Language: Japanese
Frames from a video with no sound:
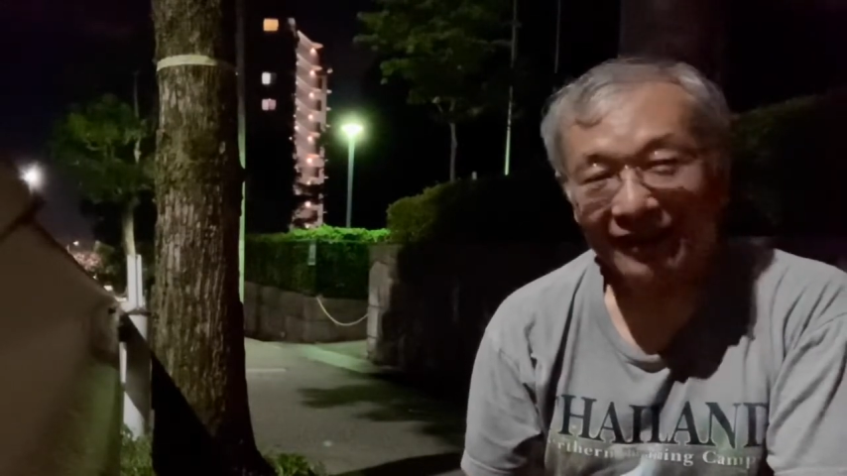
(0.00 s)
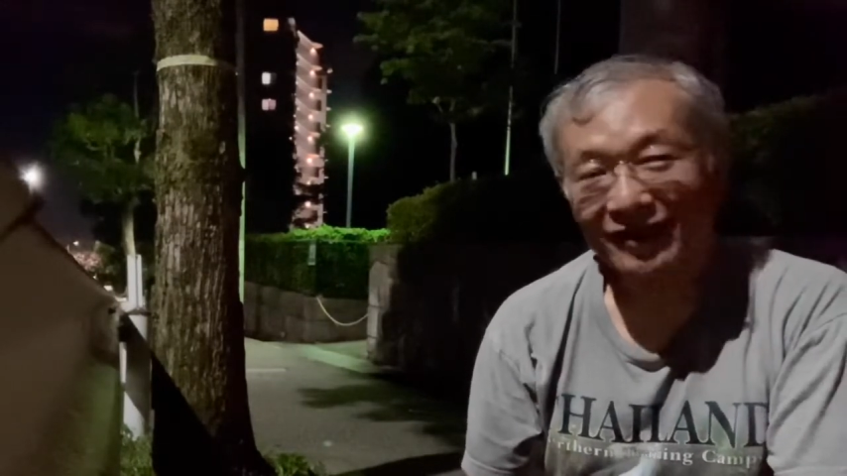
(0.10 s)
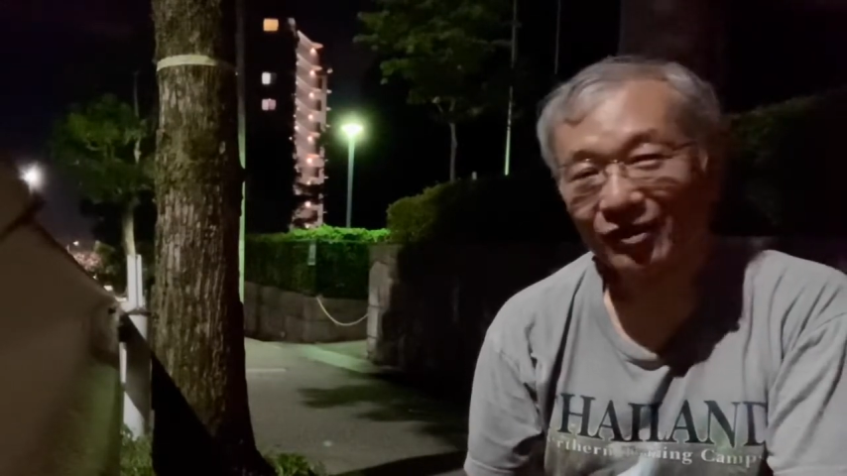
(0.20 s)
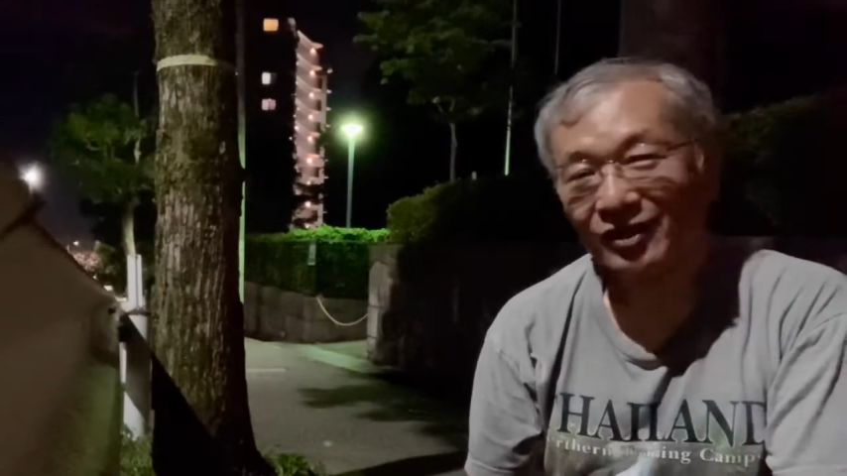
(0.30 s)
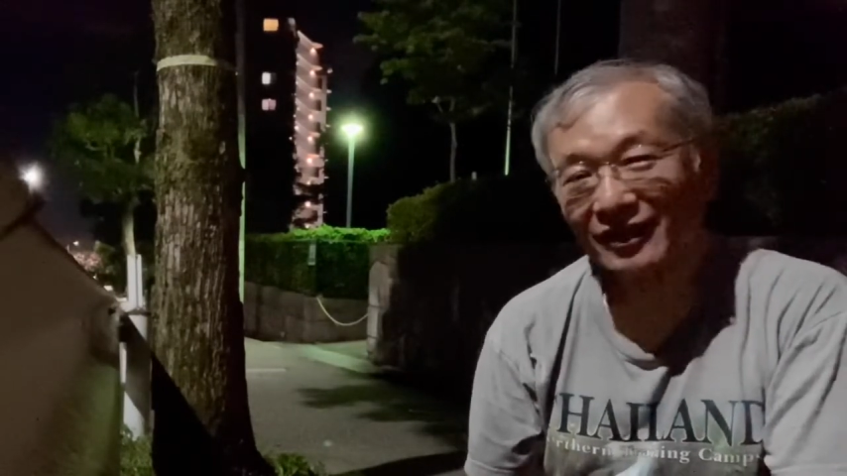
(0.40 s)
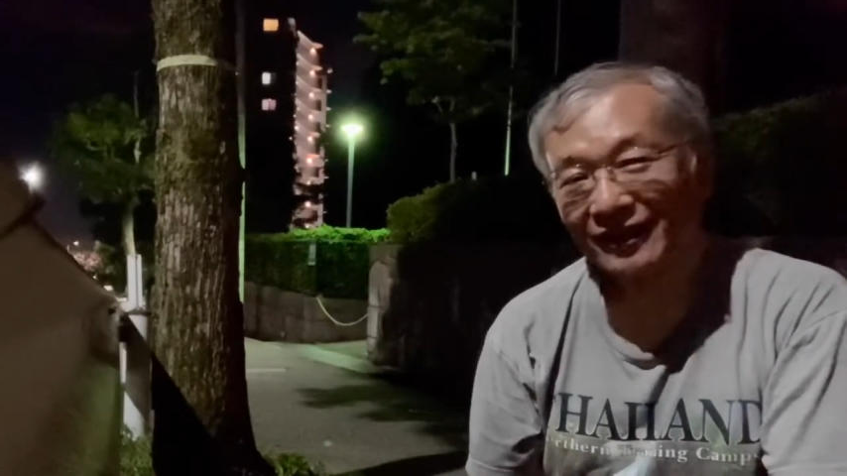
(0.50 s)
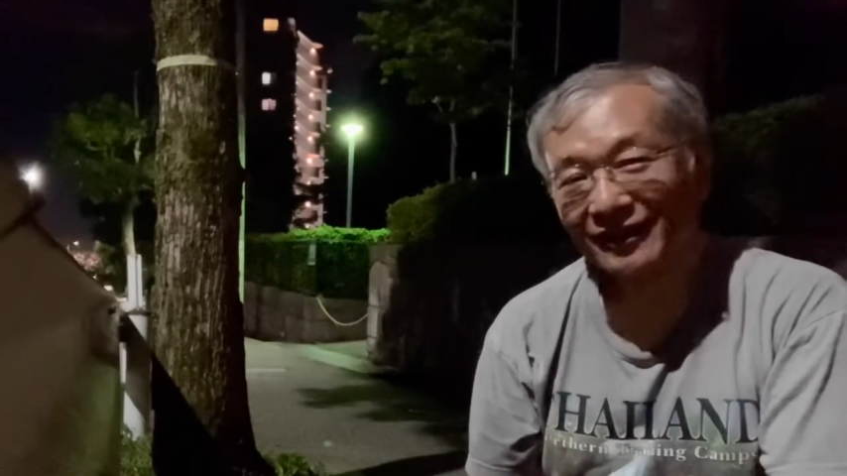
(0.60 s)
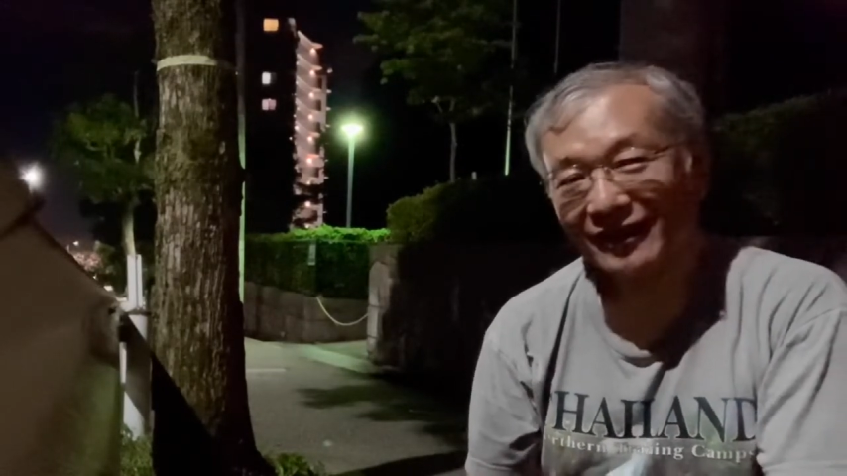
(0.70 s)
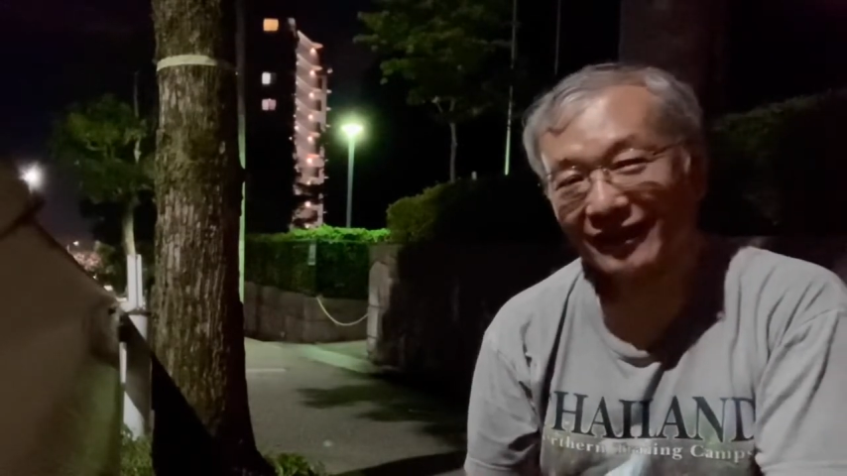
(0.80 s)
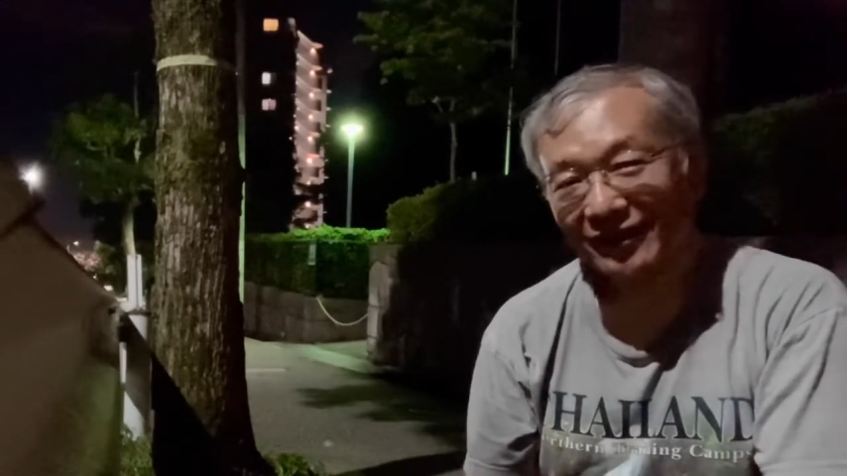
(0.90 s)
横になっ
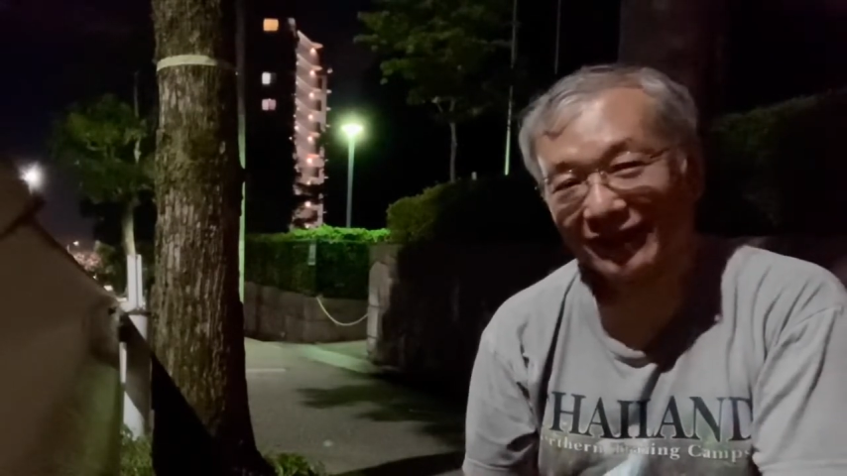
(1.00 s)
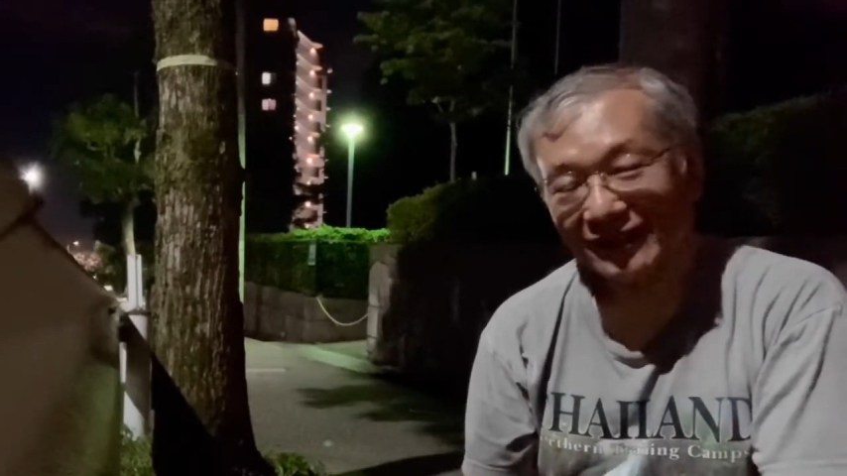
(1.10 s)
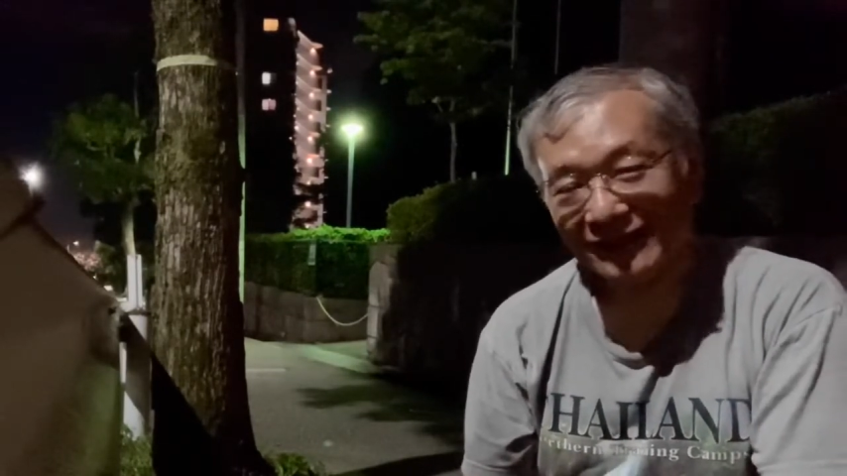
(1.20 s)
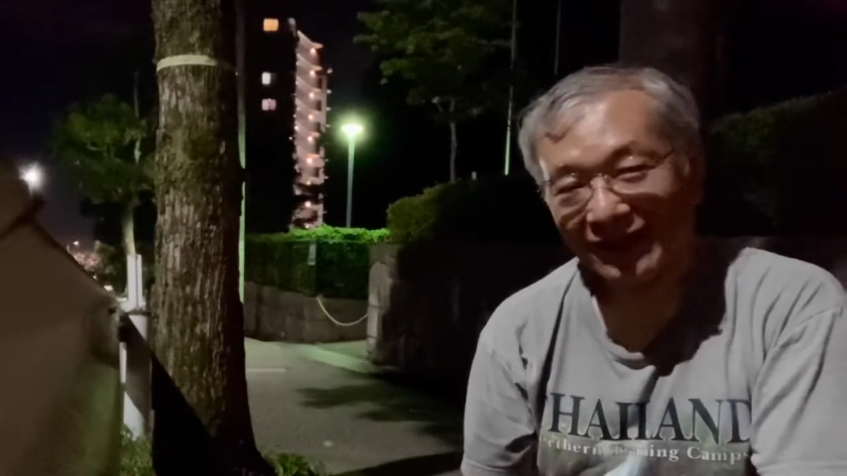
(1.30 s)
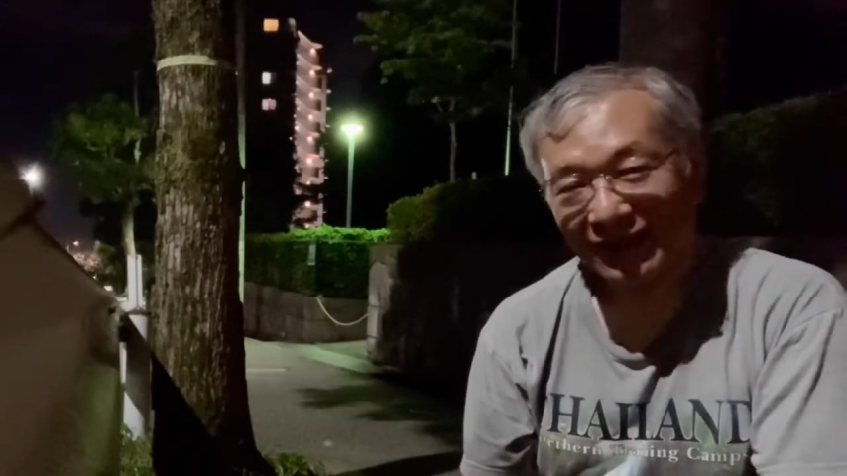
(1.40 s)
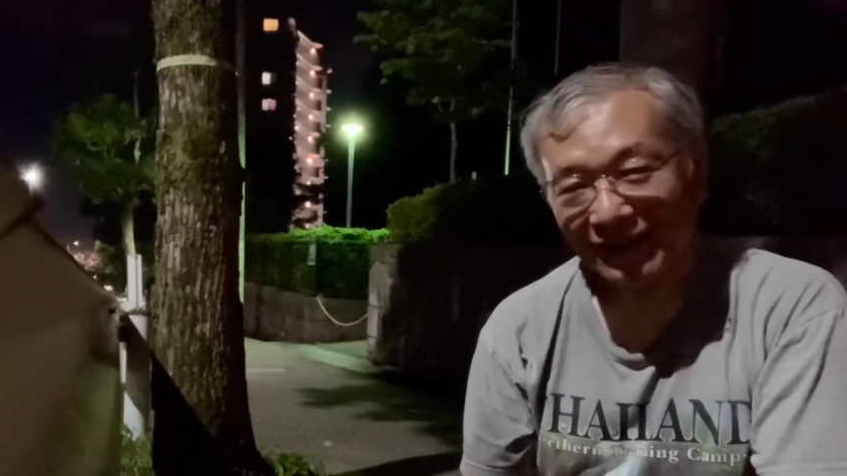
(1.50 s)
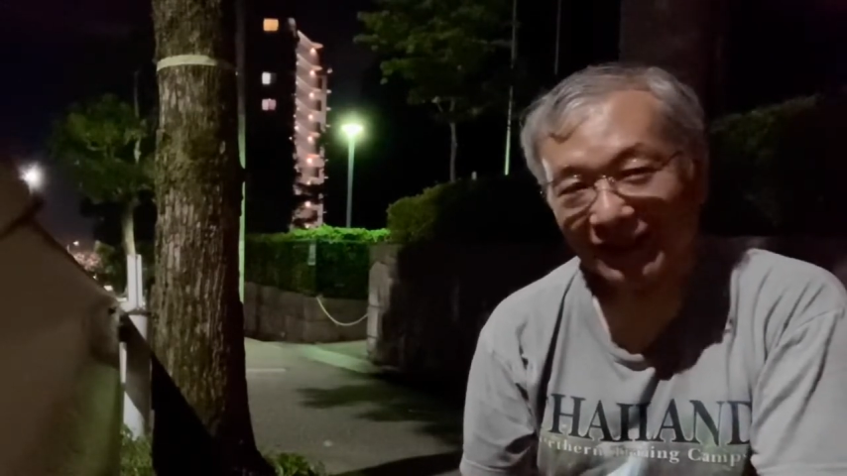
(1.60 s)
ていたのですが